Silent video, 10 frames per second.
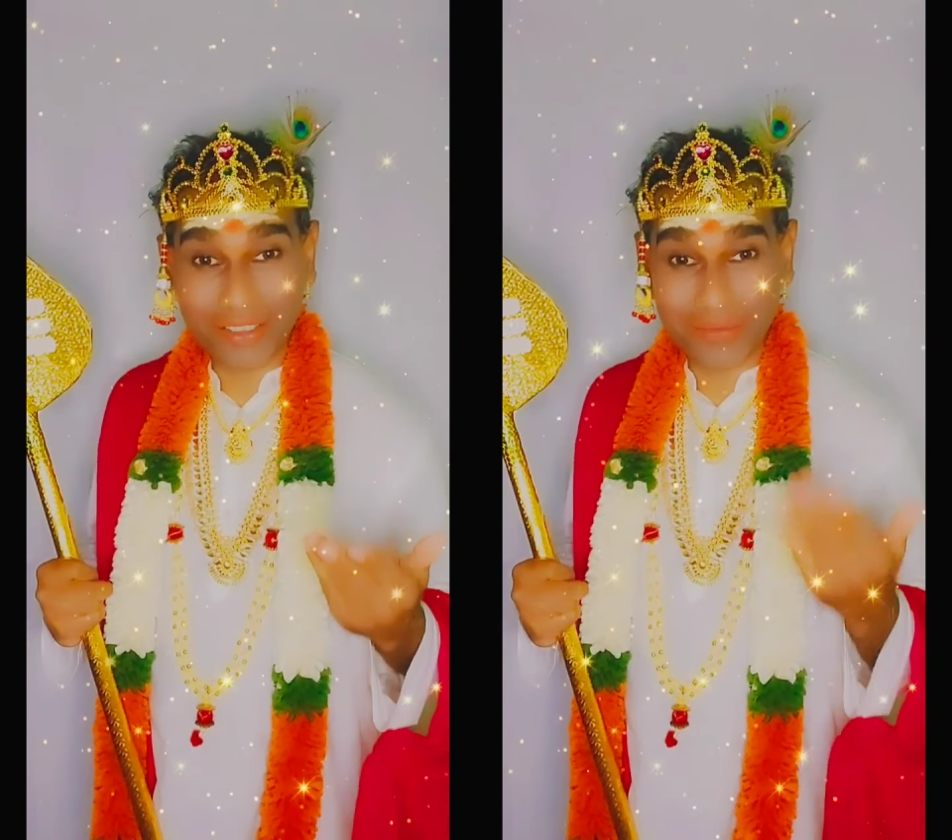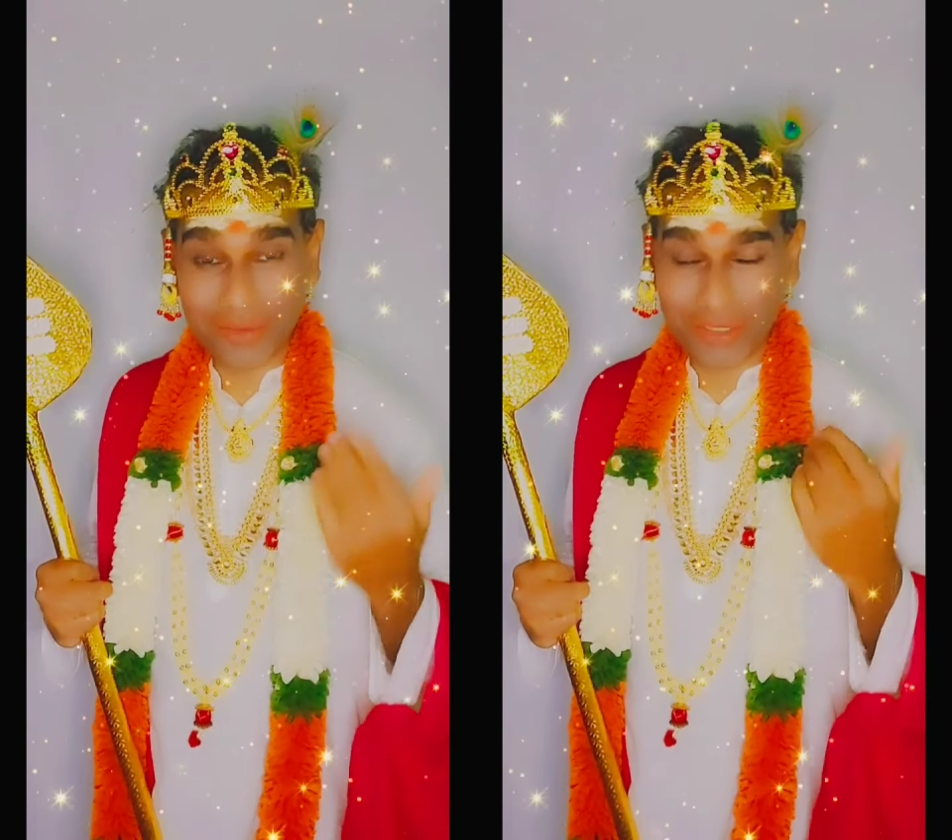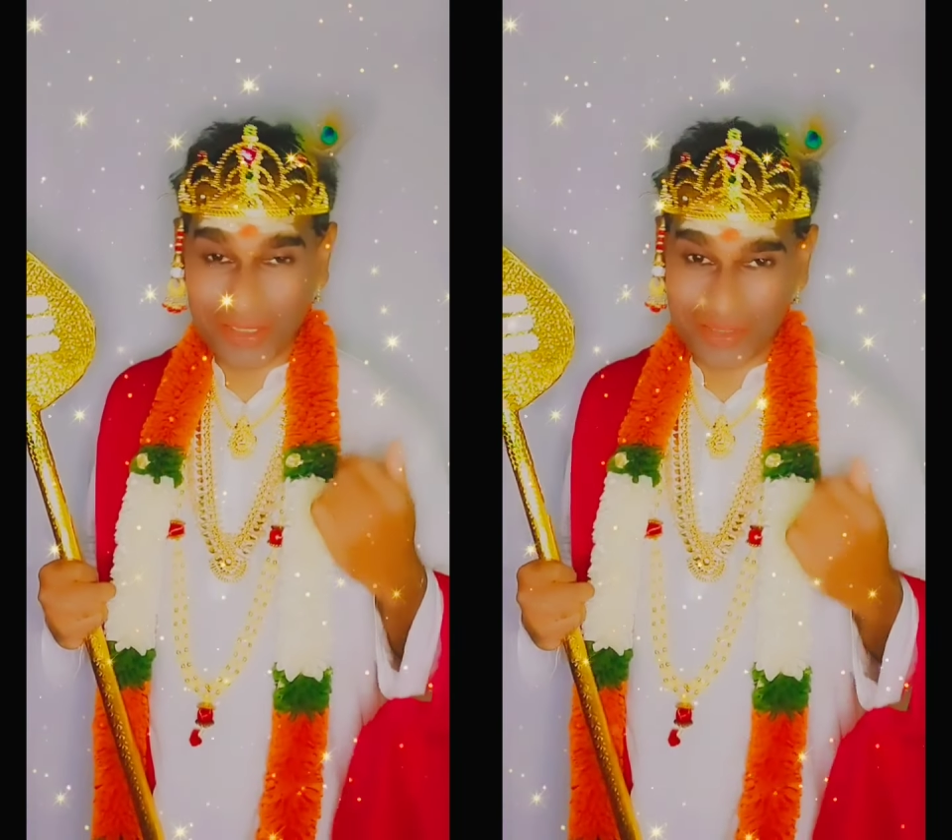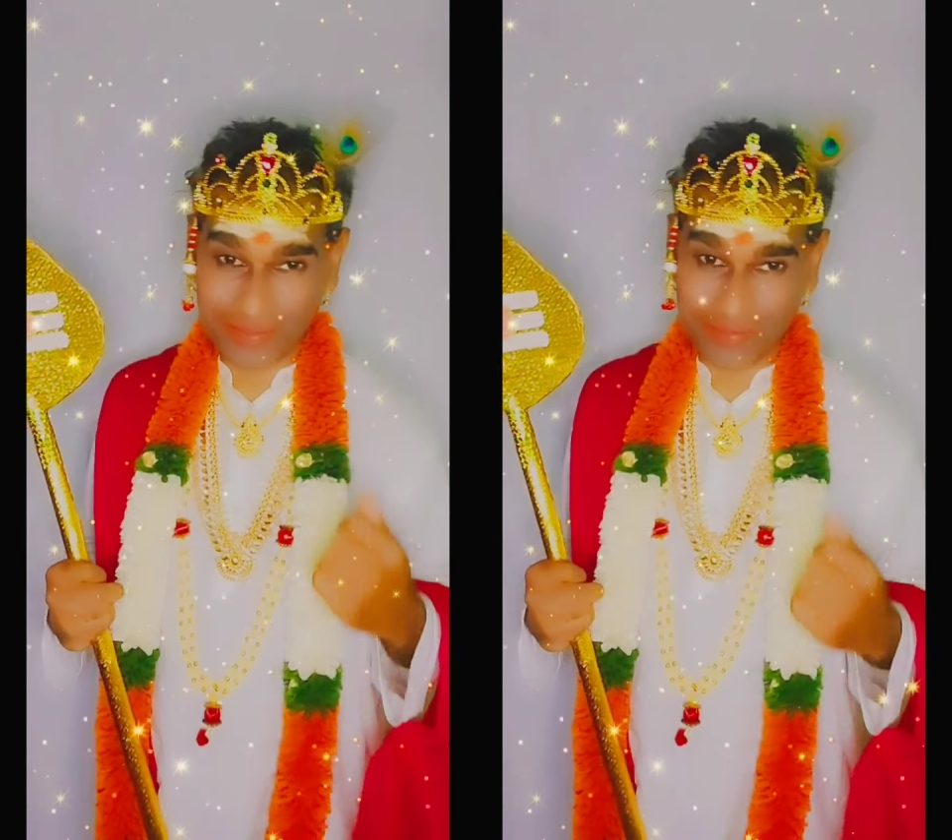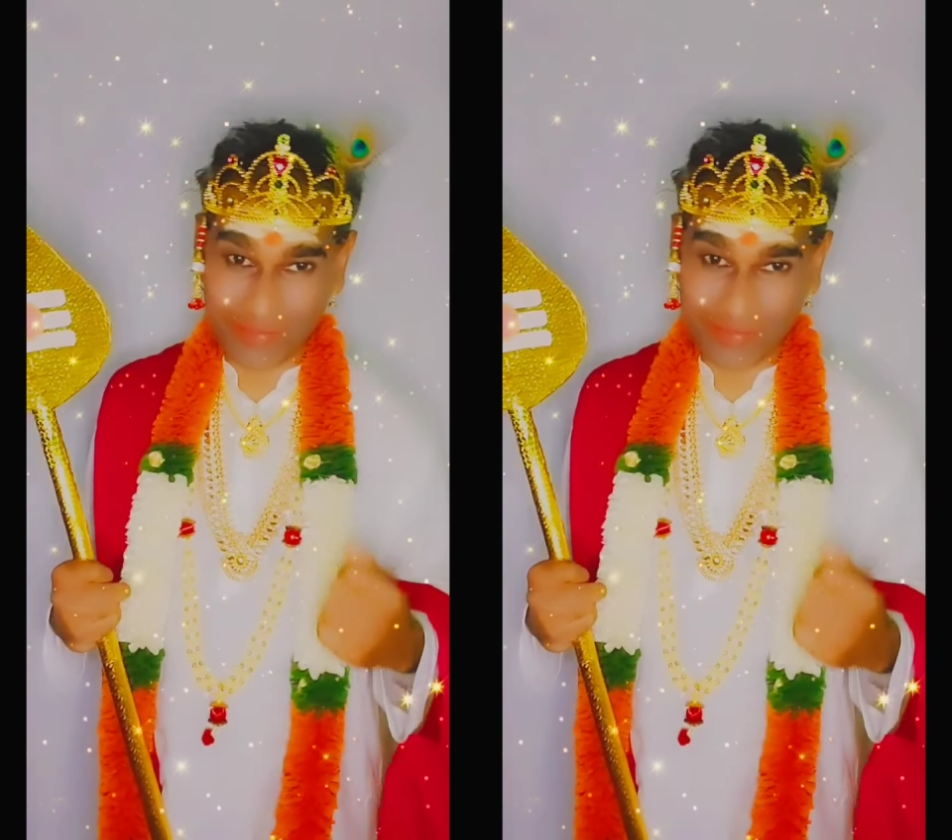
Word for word: அந்த முருகன்